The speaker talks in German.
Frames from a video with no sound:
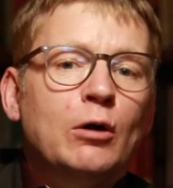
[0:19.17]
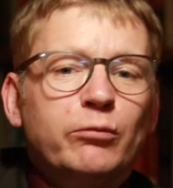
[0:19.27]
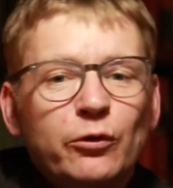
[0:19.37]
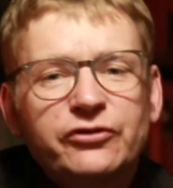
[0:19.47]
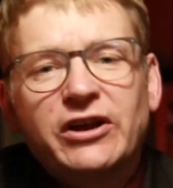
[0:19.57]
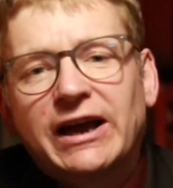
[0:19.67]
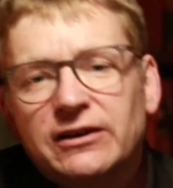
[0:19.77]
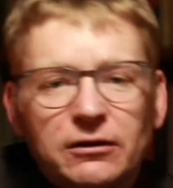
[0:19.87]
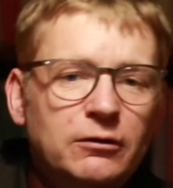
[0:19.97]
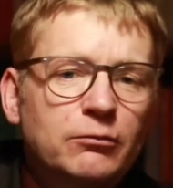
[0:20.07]
Bloß
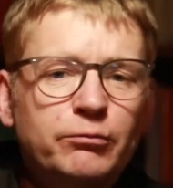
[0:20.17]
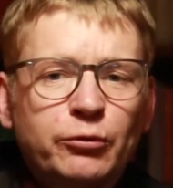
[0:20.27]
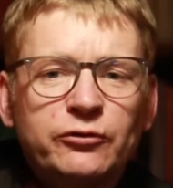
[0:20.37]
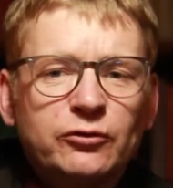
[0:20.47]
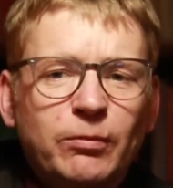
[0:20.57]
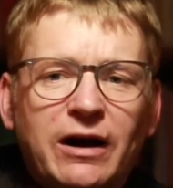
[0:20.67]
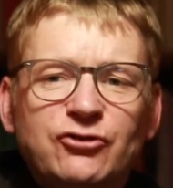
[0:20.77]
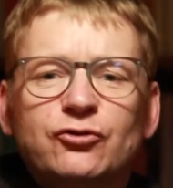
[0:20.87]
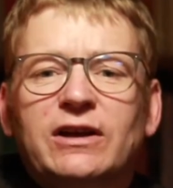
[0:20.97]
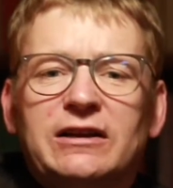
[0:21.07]
keine böse
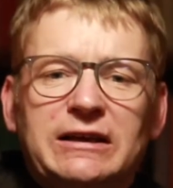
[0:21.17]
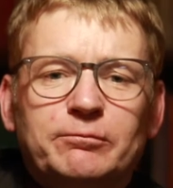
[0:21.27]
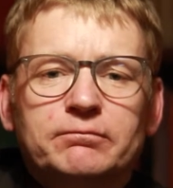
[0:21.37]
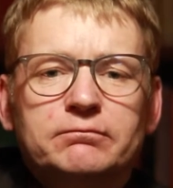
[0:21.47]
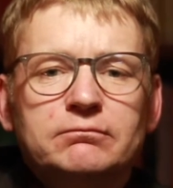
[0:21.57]
Überraschung erleben.